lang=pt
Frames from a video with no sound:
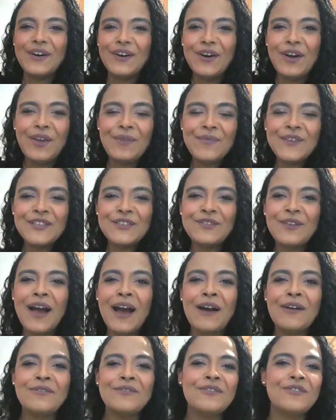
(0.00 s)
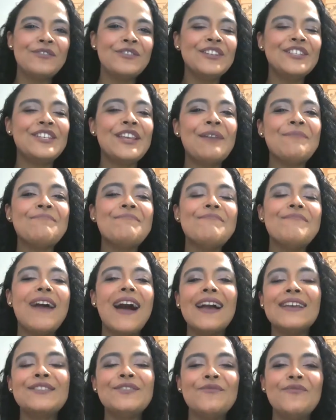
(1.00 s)
Oi, pessoal! Hoje é
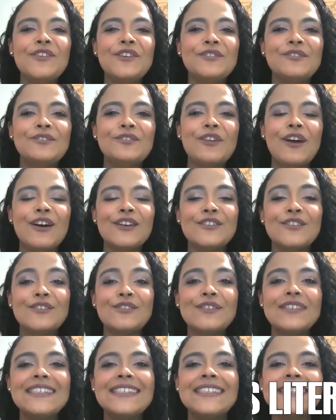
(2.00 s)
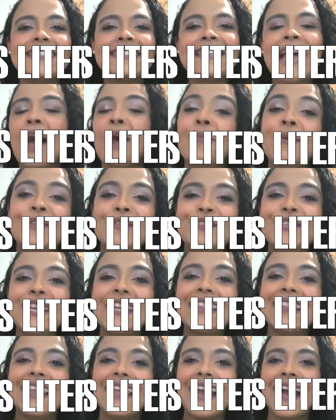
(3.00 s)
mais um vídeo dos nossos sábados
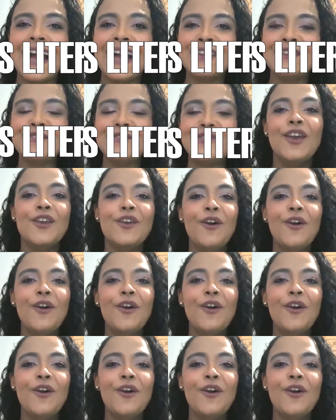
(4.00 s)
literários.